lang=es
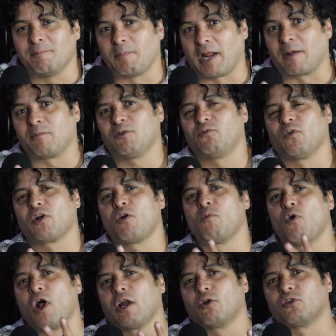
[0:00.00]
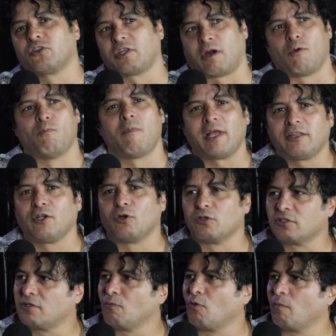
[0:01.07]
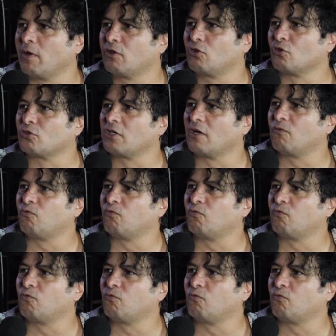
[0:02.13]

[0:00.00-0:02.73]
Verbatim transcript: para mí fue como algo traumático en ese momento. O sea,